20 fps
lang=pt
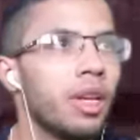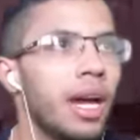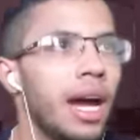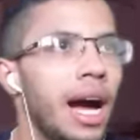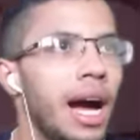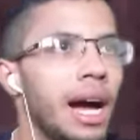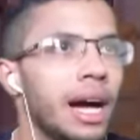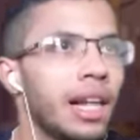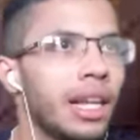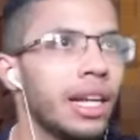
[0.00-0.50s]

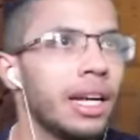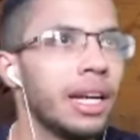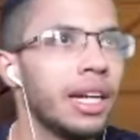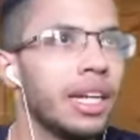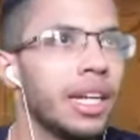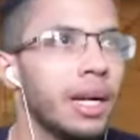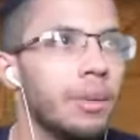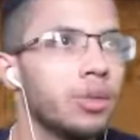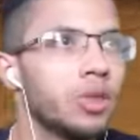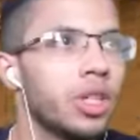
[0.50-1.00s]
Ah, galera,
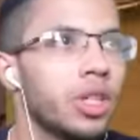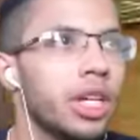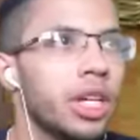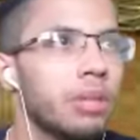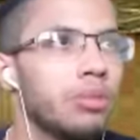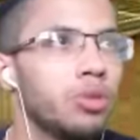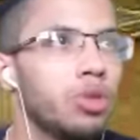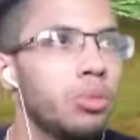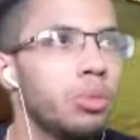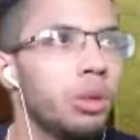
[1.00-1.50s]
ganhamos,
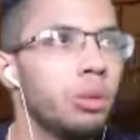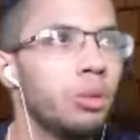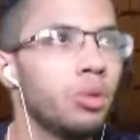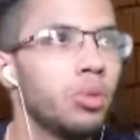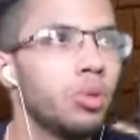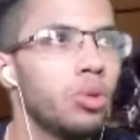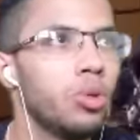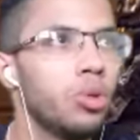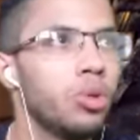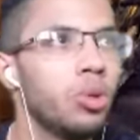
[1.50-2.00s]
ganhamos,
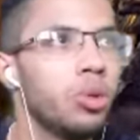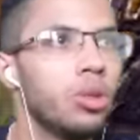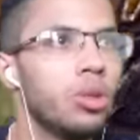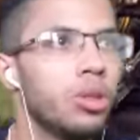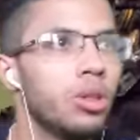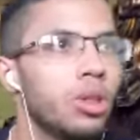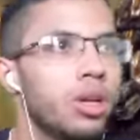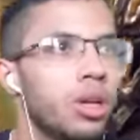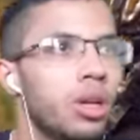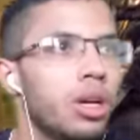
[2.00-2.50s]
dominamos
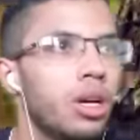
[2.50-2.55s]
tudo.